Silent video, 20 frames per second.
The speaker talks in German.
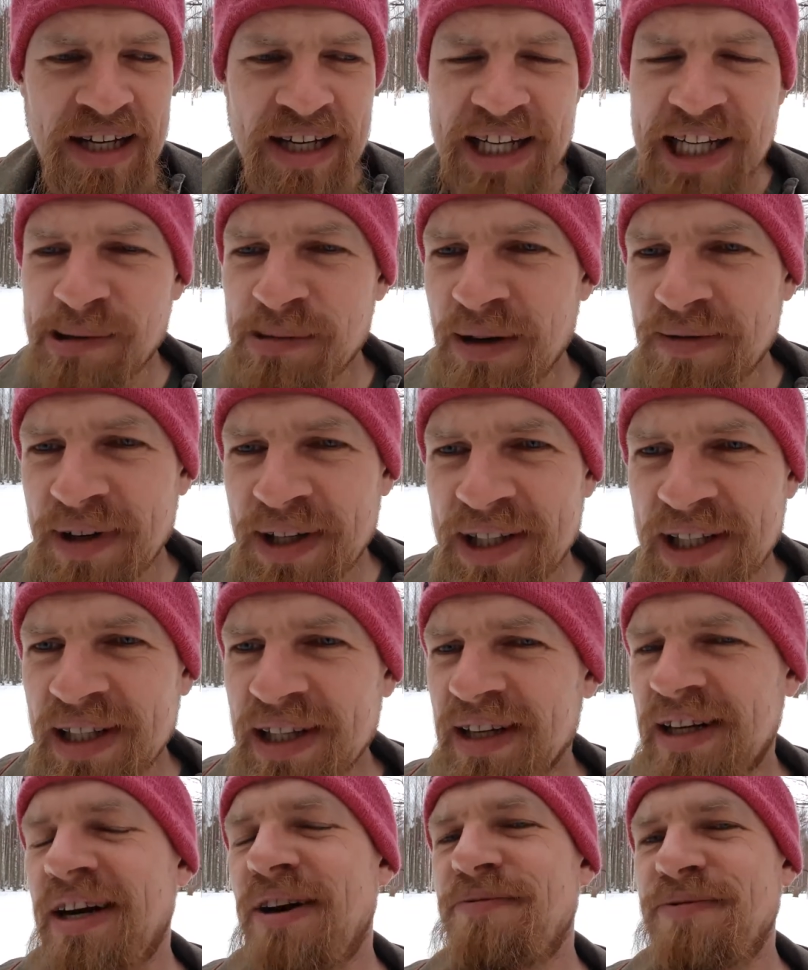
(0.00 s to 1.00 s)
Klimawandel
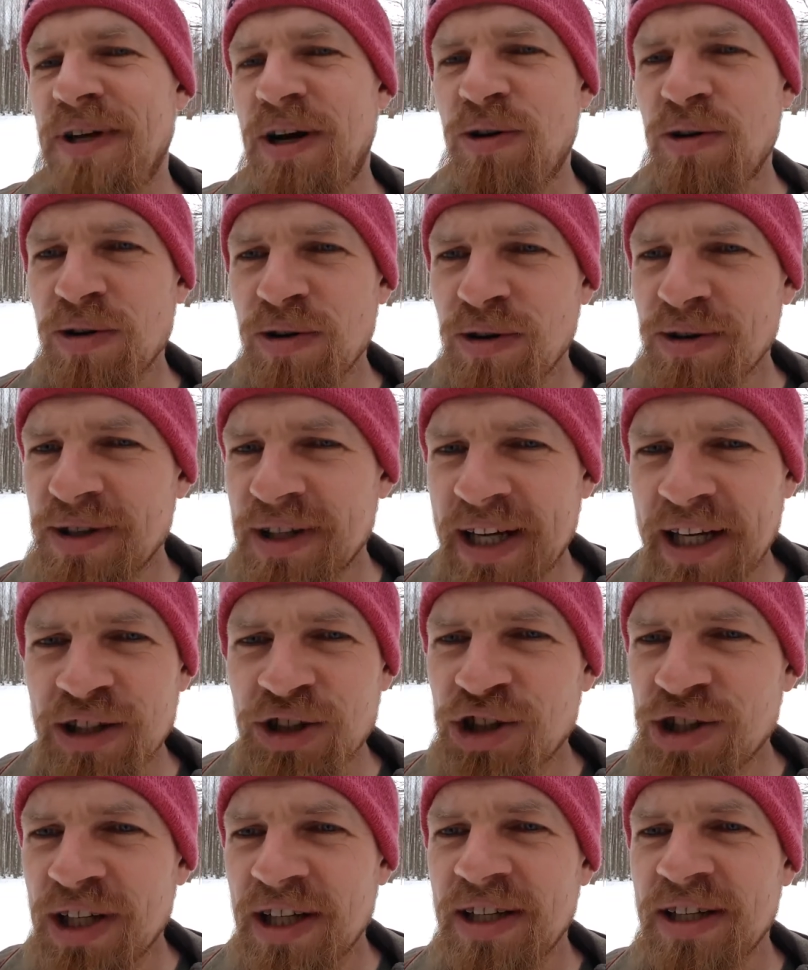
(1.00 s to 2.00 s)
rafft auch Leute
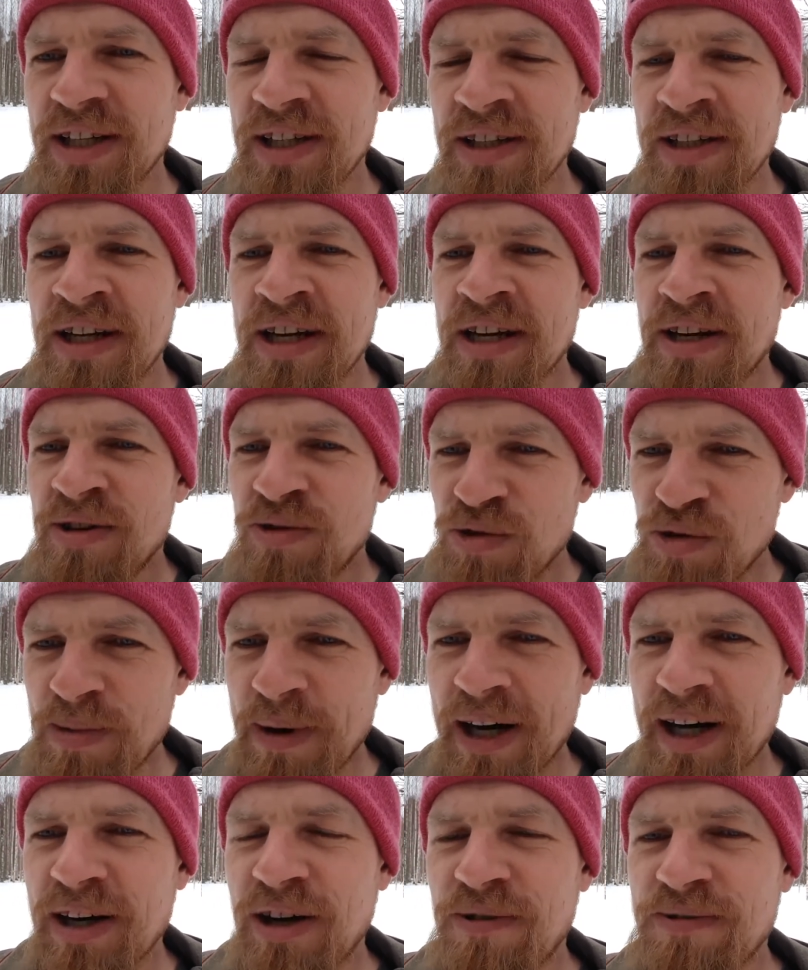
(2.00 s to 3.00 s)
ganz schnell hin,
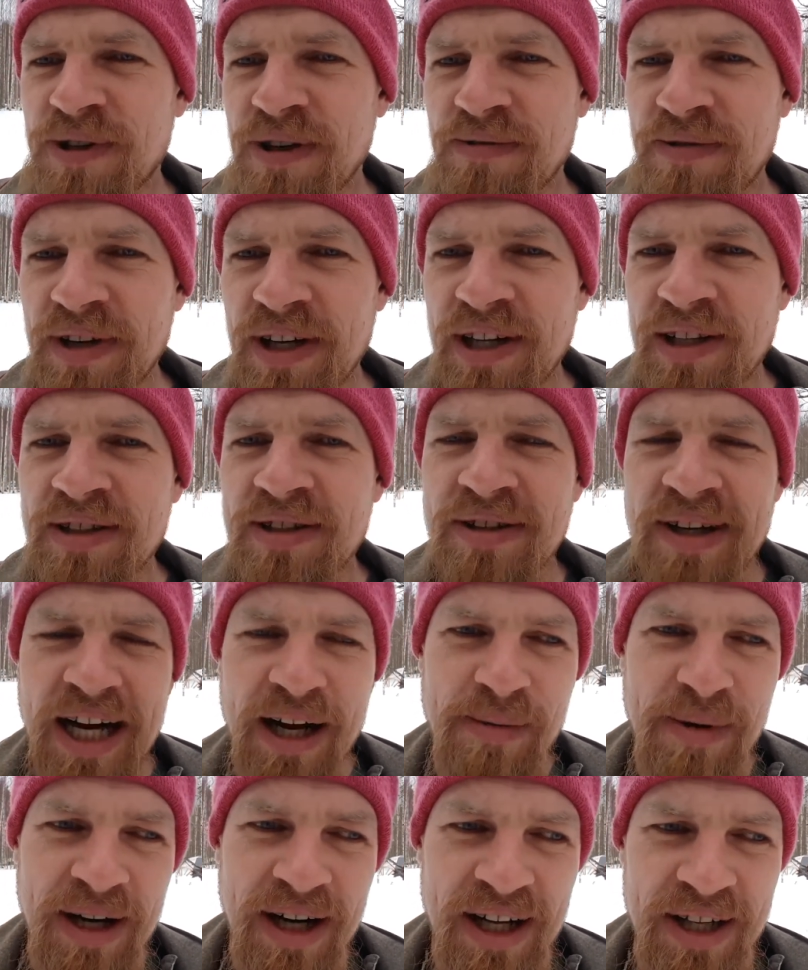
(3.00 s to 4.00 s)
überall auf der Welt,
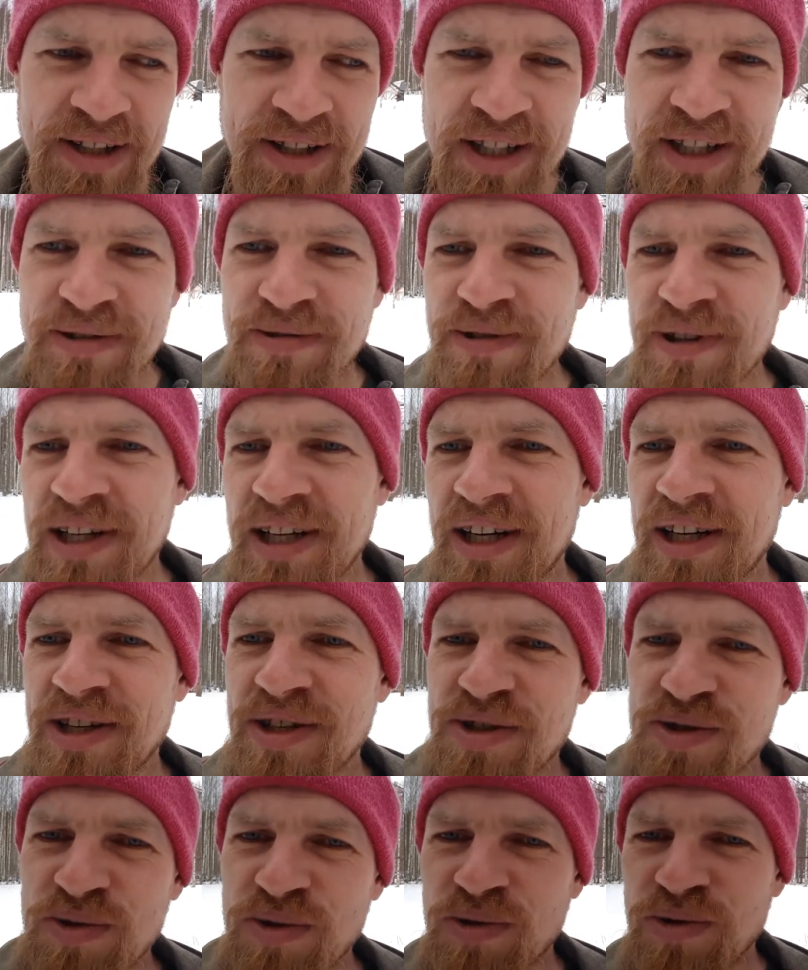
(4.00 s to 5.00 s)
aber halt nicht
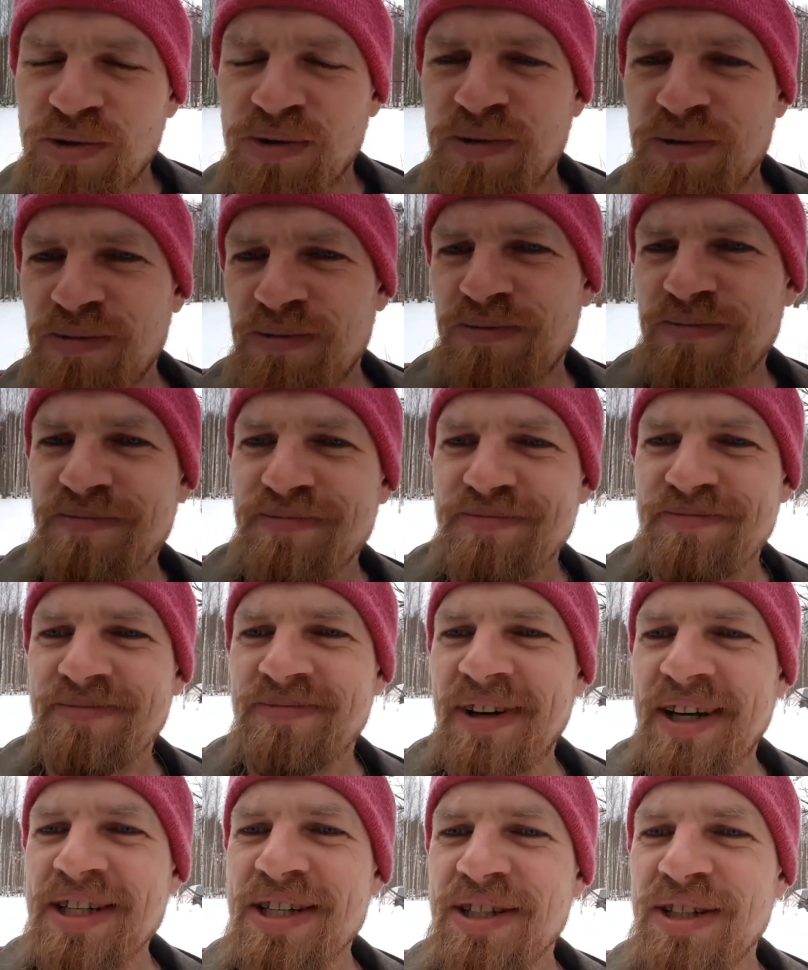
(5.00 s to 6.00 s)
vielleicht so,
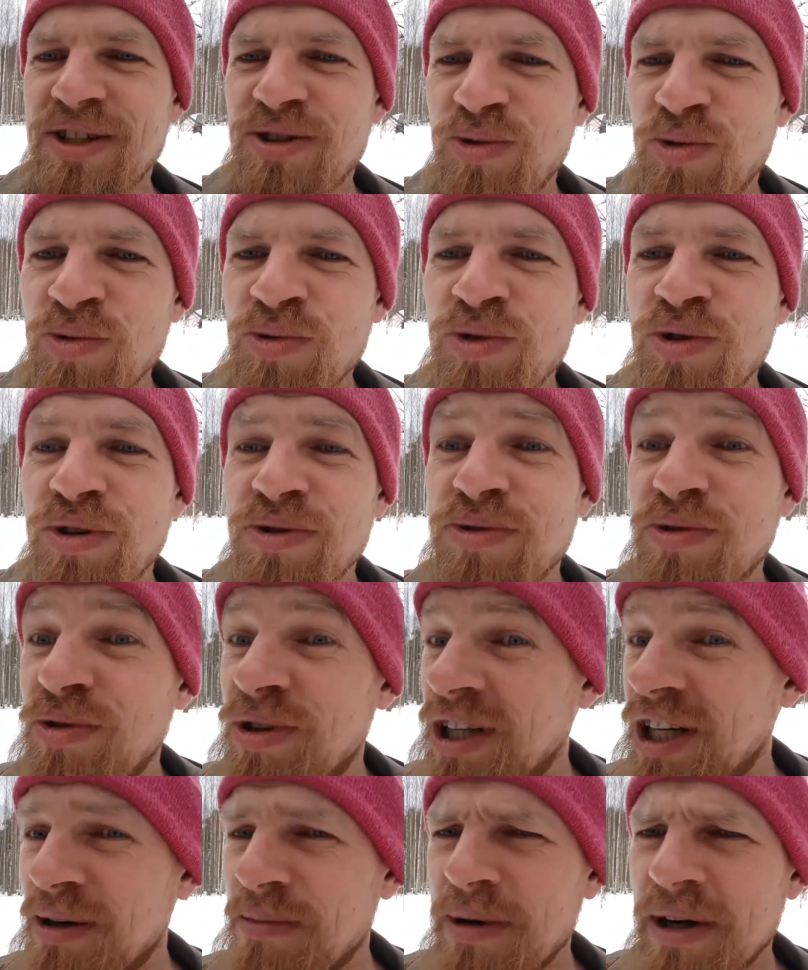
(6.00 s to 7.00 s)
weiß ich nicht,
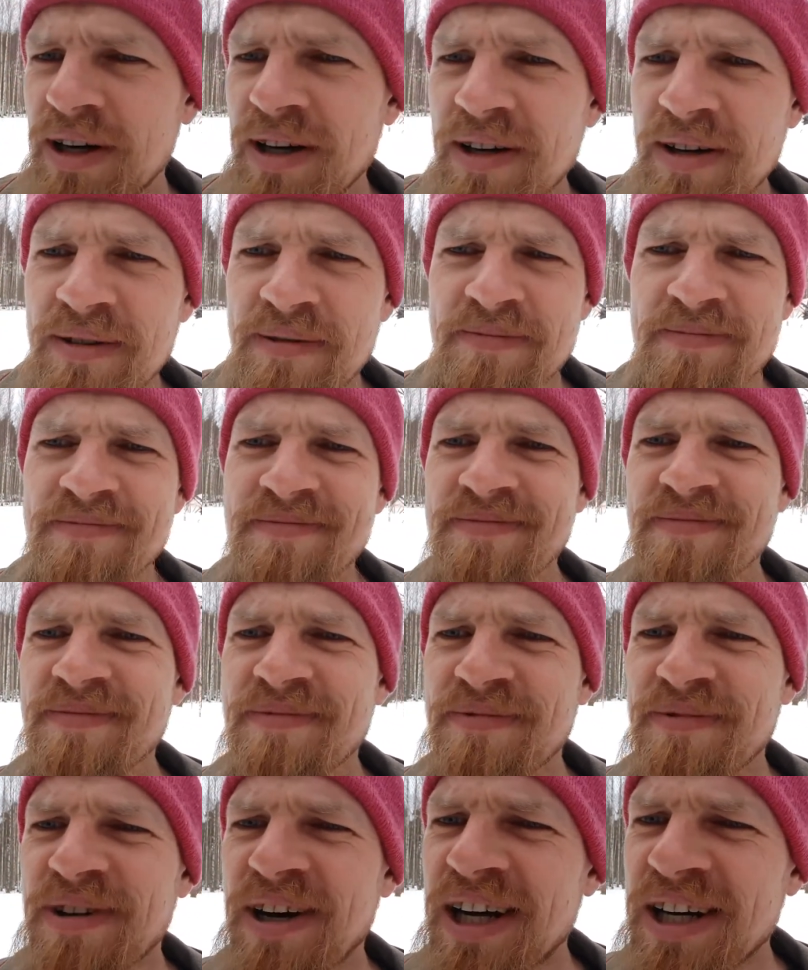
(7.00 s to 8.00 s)
unkontrollierbar,
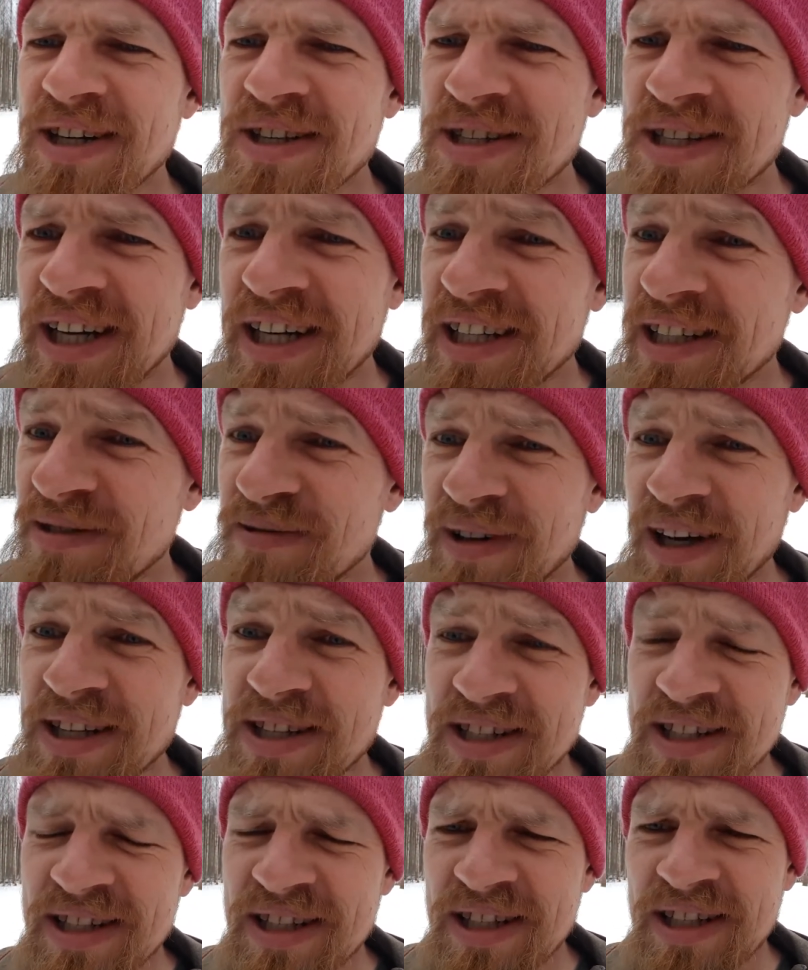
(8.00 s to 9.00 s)
Fragezeichen, weiß
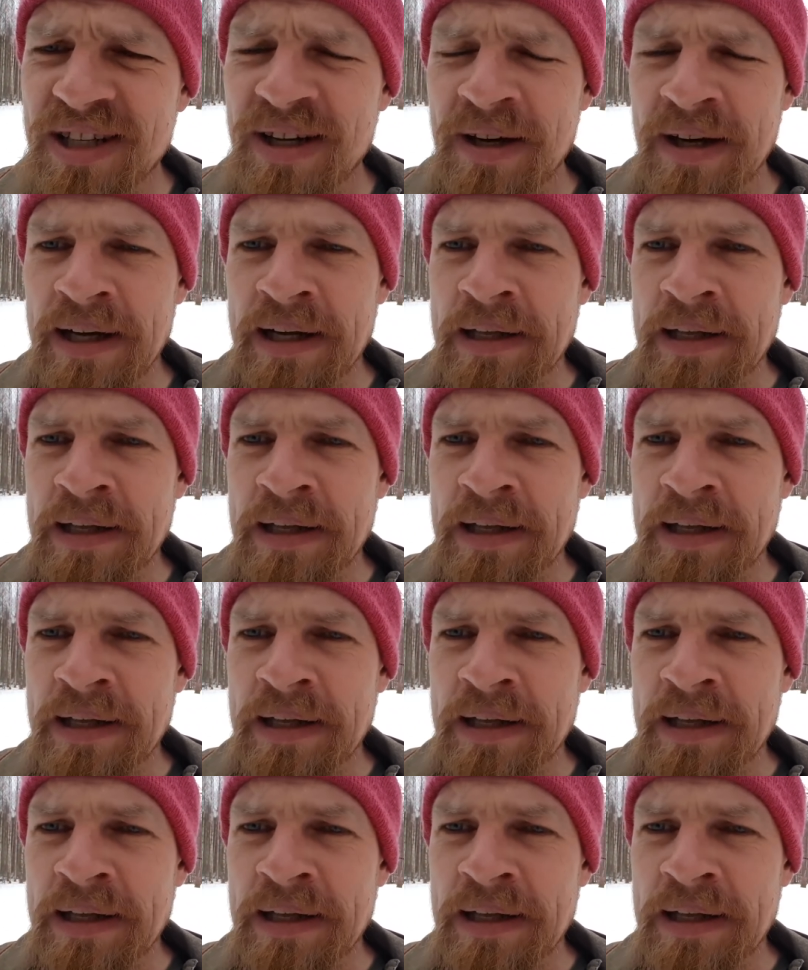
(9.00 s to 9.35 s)
ich nicht.